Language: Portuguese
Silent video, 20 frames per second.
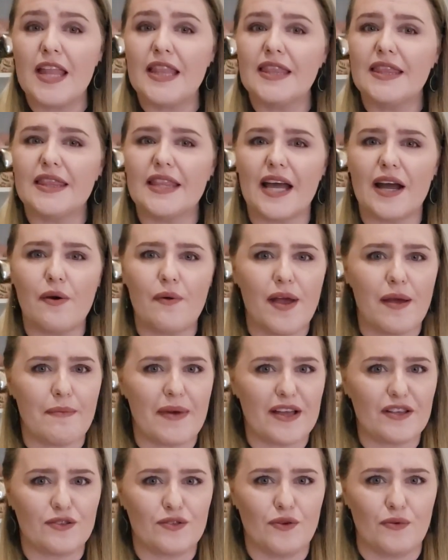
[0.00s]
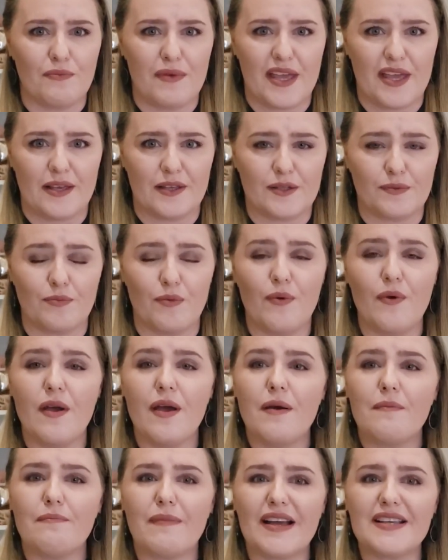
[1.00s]
não é mais do mesmo,
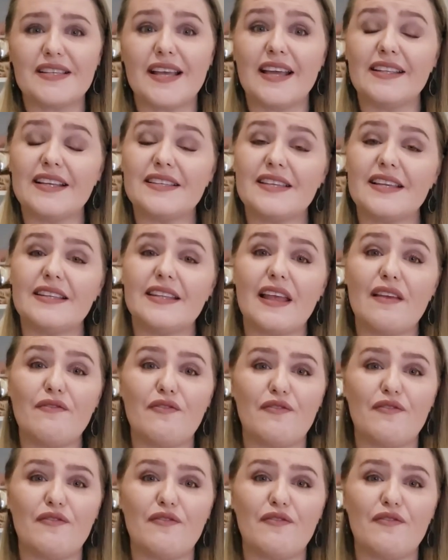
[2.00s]
mas ainda assim tem